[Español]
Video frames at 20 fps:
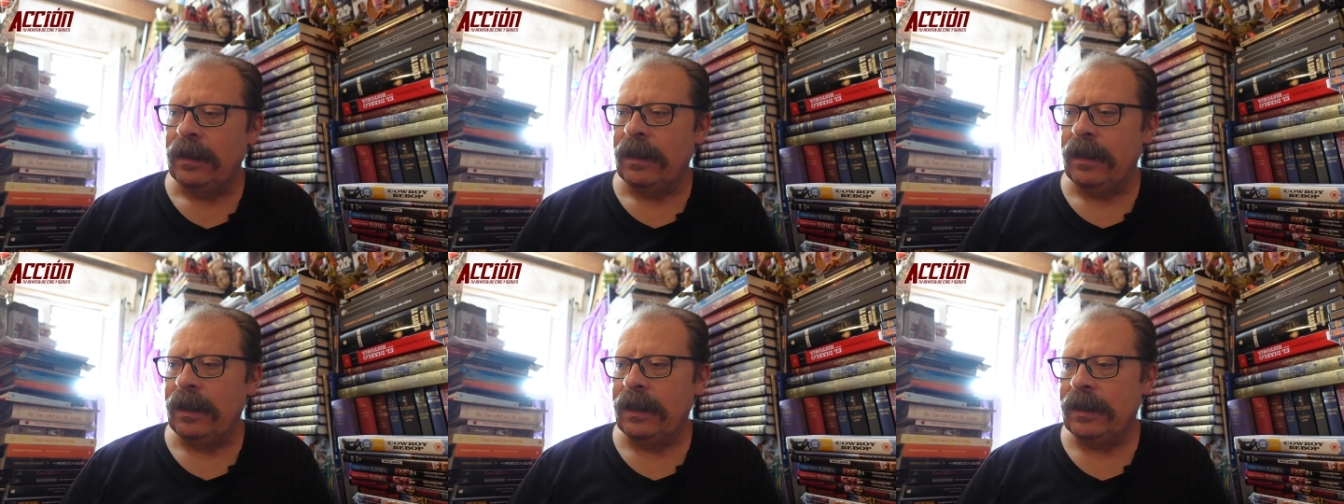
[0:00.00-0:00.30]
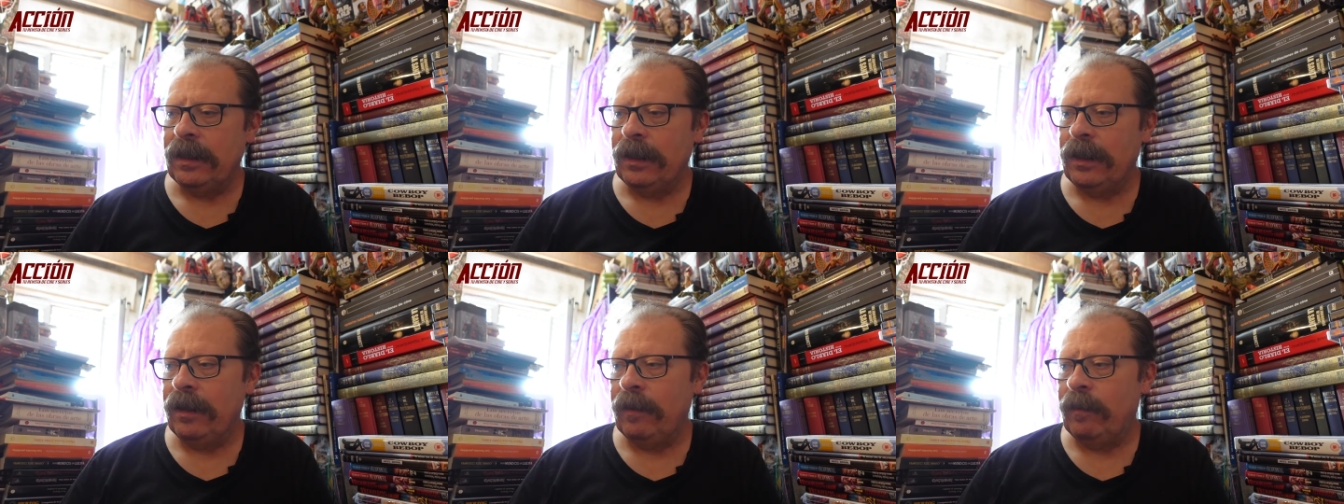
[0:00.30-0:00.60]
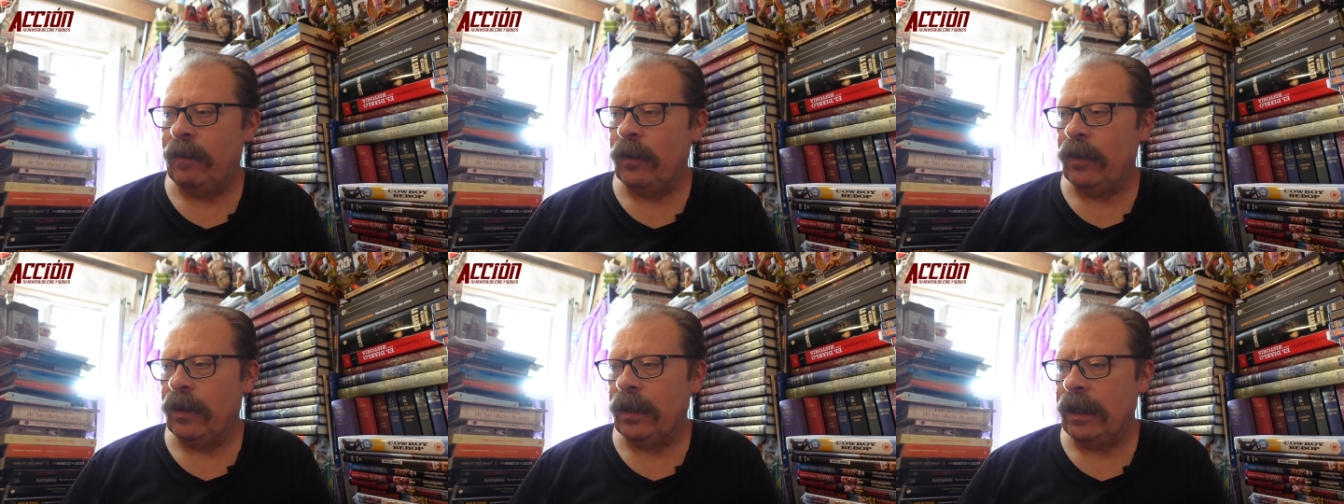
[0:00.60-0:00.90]
Es decir,
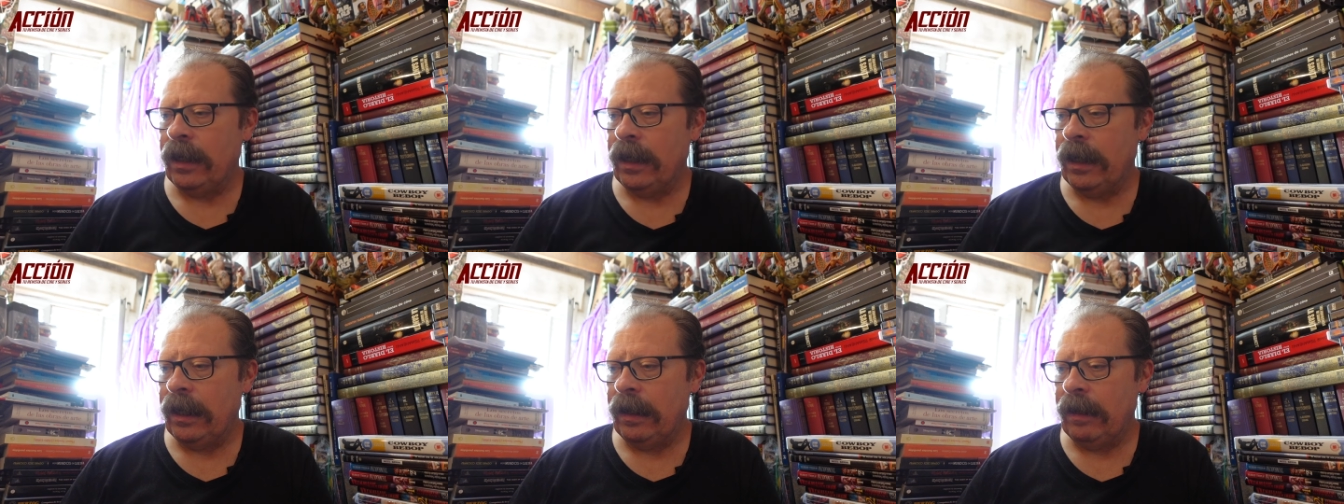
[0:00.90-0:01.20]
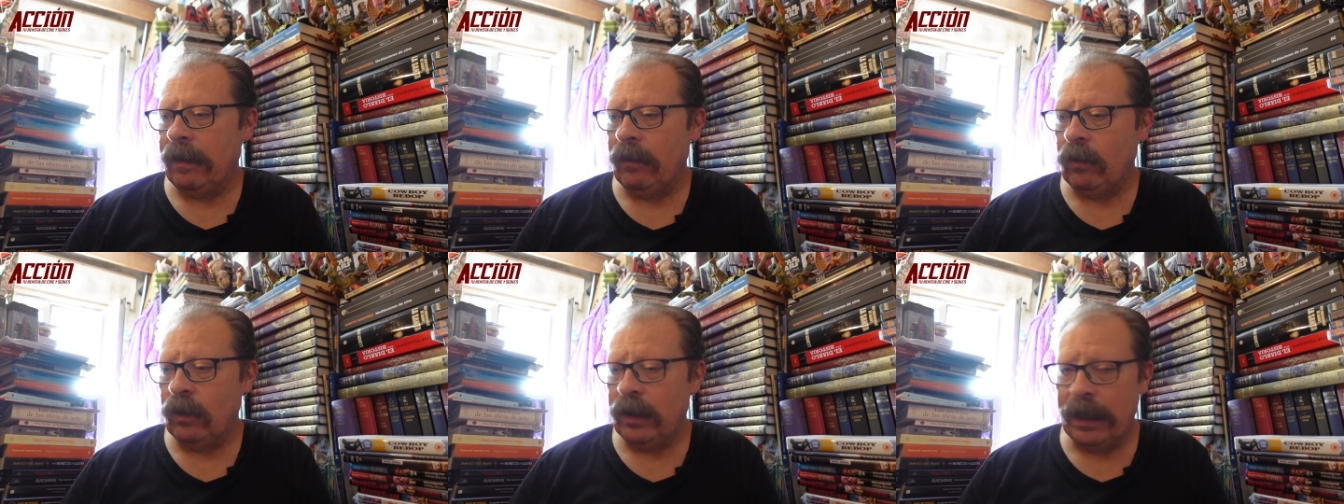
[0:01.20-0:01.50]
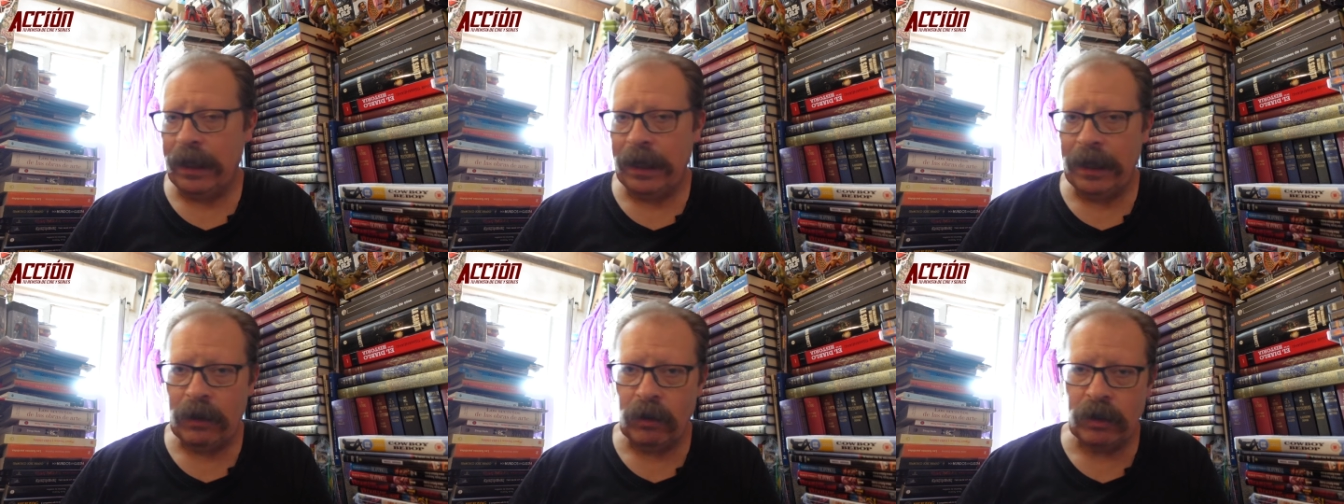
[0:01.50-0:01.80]
porque
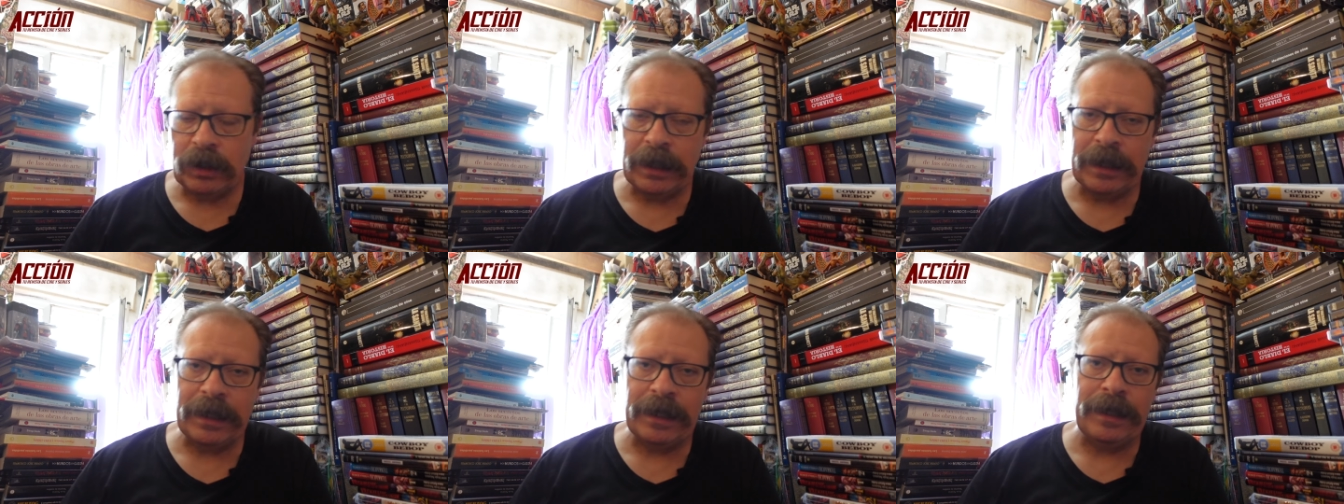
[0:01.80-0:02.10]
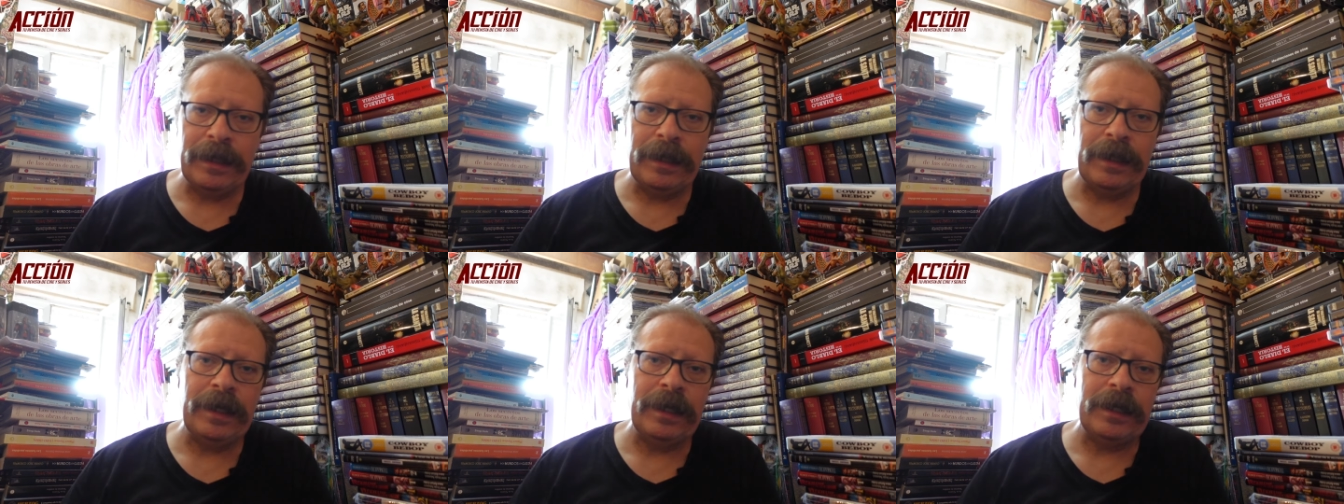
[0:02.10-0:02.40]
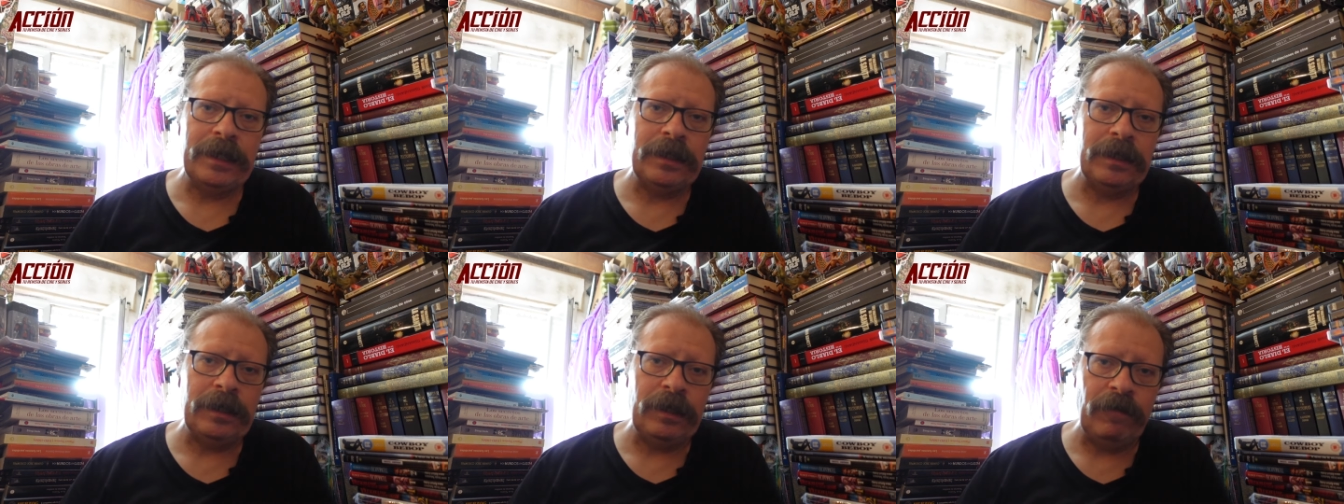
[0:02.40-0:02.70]
una de las cosas que decía
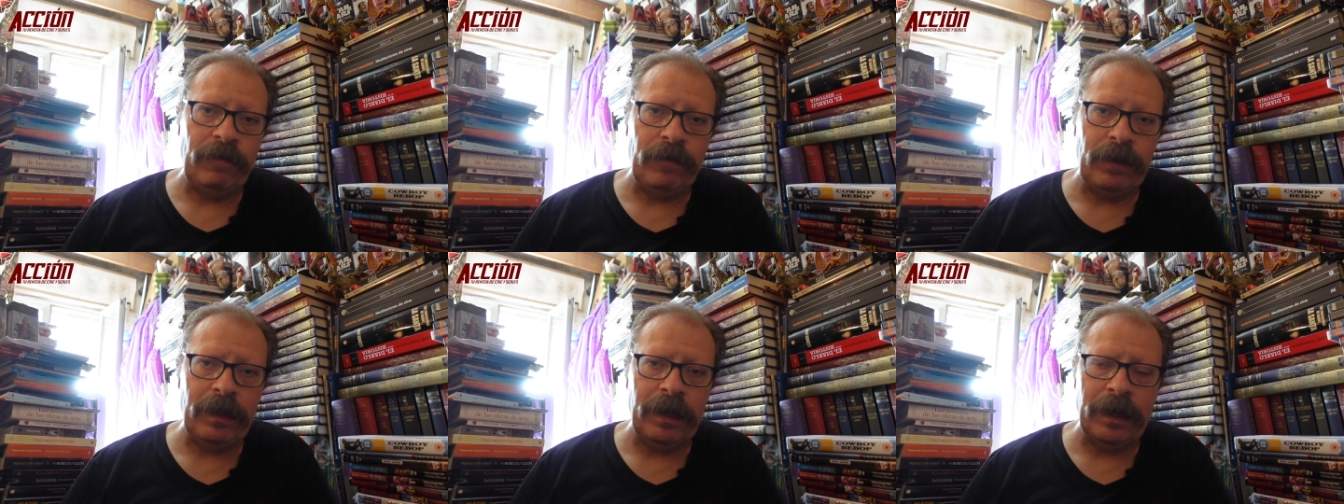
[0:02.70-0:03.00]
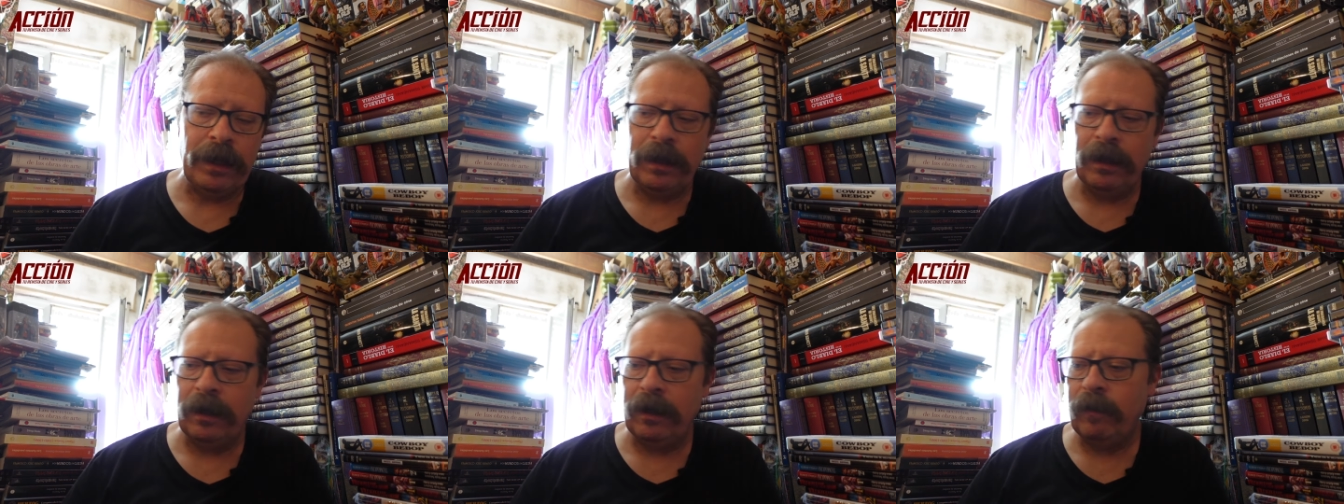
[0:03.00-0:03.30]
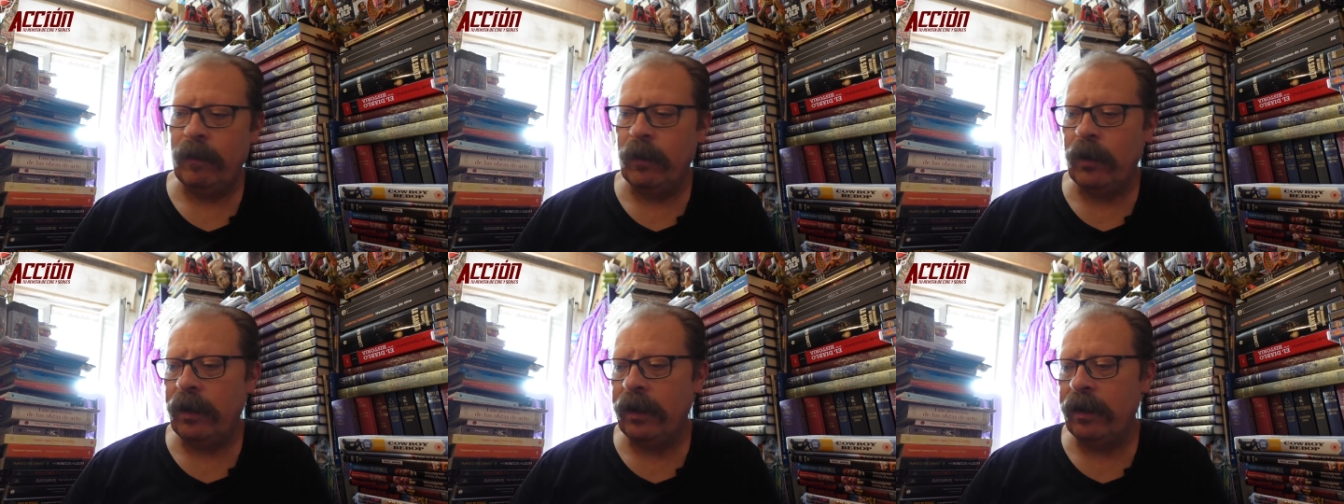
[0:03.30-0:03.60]
es difícil hacer
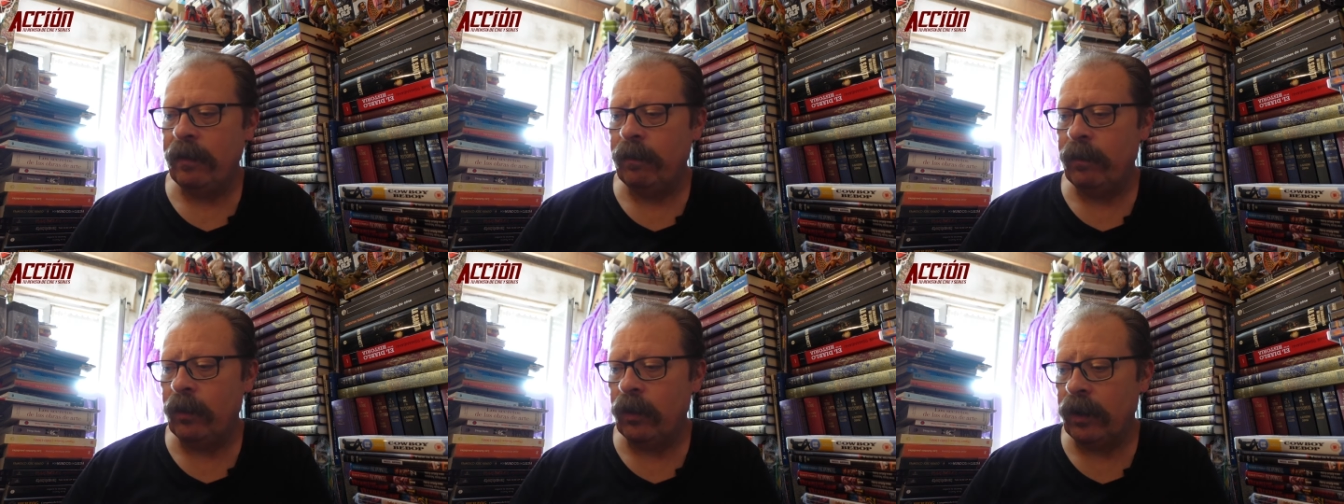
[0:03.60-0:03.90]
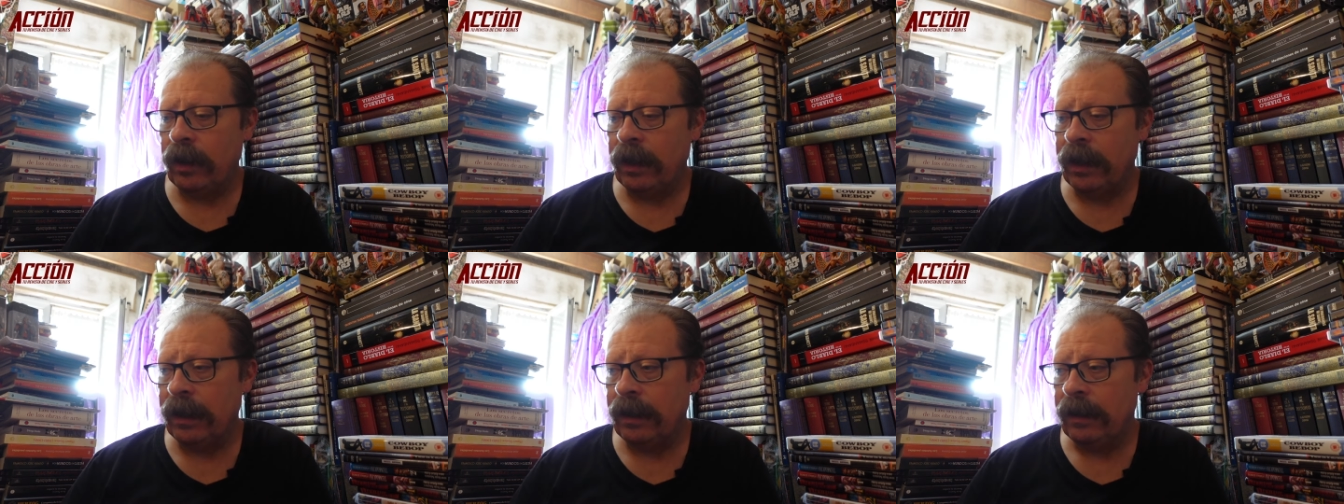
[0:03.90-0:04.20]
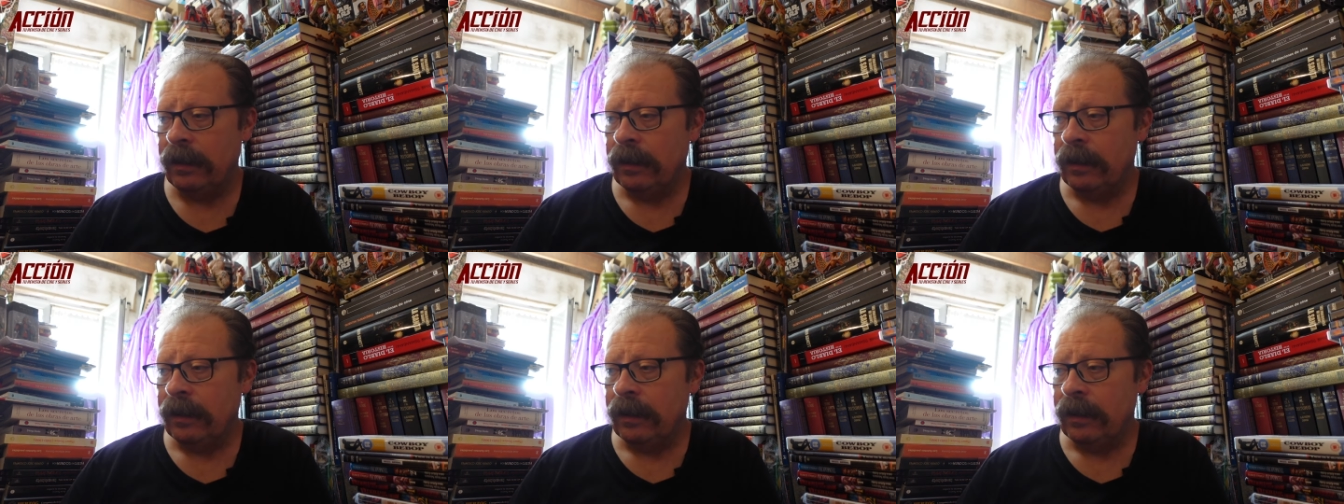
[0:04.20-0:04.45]
spoiler porque